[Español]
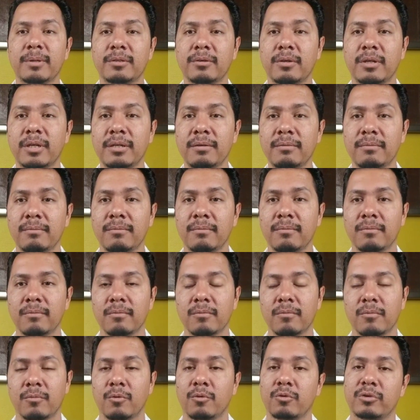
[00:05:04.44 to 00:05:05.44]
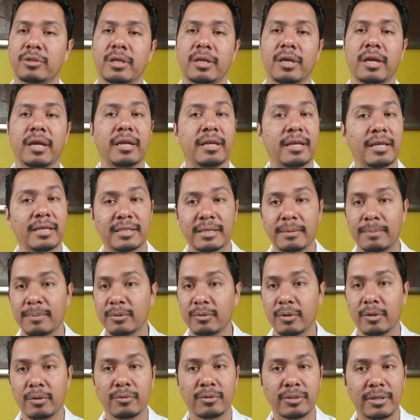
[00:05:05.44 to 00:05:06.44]
persona no sé, y esa
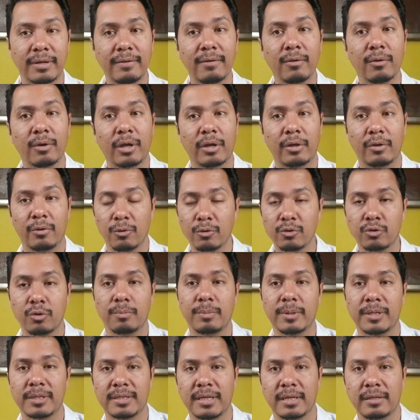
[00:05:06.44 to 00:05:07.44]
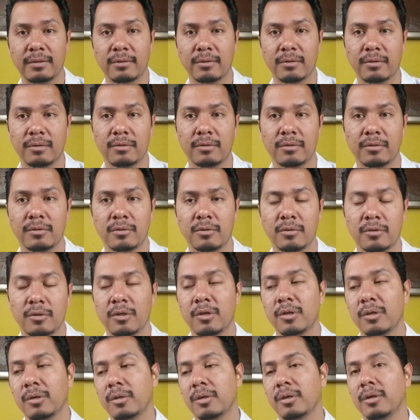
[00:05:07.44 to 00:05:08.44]
persona no sabe lo que yo estoy pensando.
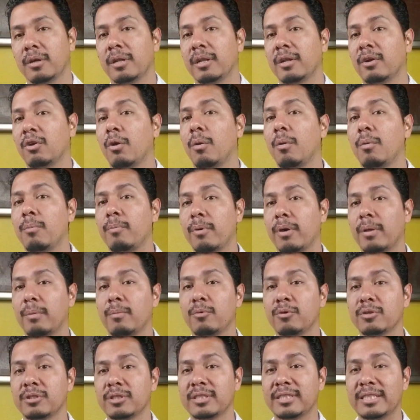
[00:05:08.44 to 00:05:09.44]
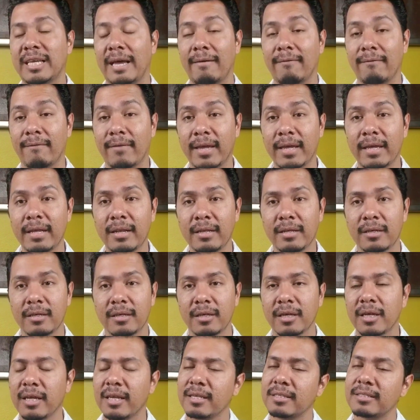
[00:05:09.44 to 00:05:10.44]
¿Cómo podemos saber?
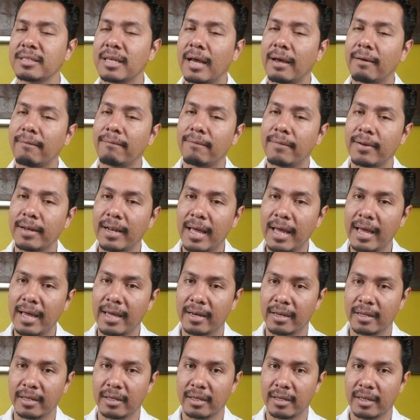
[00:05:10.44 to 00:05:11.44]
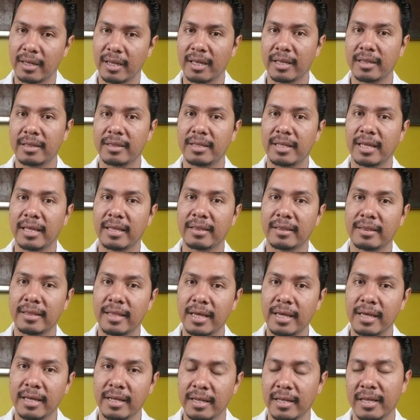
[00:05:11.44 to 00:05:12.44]
Es hablar,
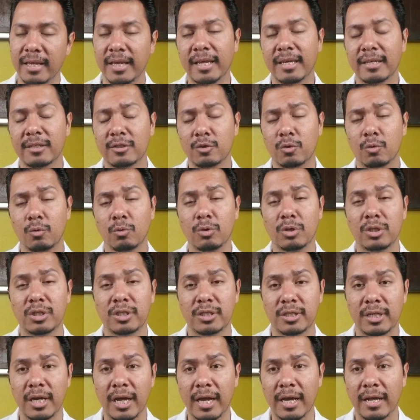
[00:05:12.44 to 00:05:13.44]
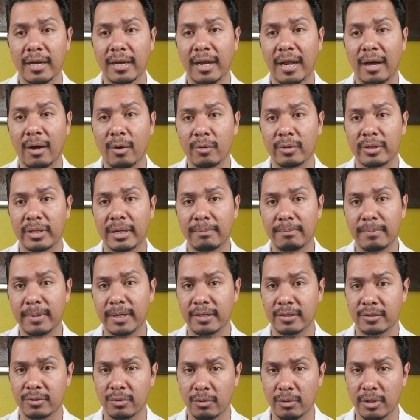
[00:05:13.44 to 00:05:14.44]
entender, escuchar la otra
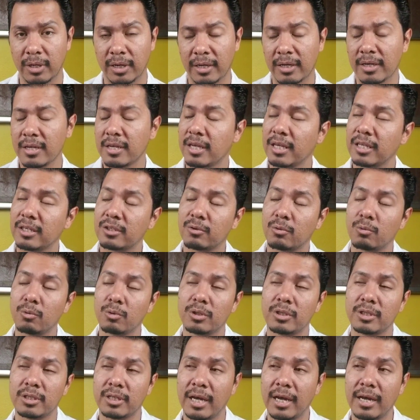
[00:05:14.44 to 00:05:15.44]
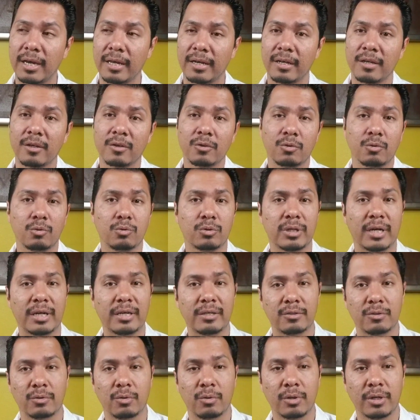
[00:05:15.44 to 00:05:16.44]
persona, escuchar sus
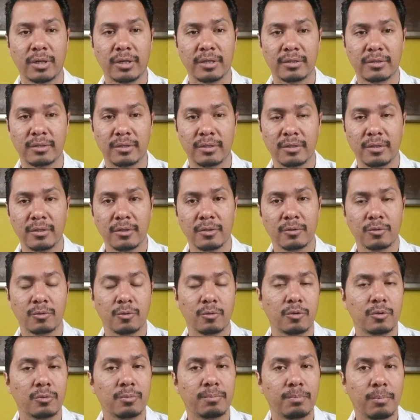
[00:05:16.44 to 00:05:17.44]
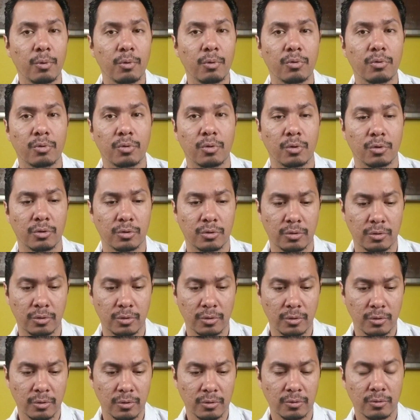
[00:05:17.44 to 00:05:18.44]
razones, sus puntos,
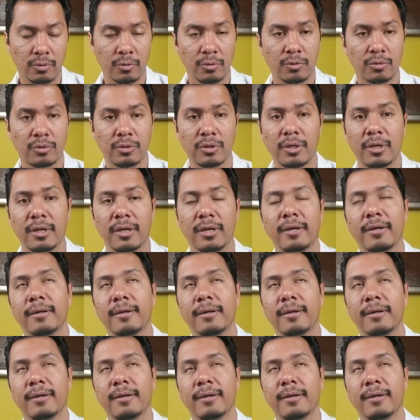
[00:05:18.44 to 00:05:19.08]
sus,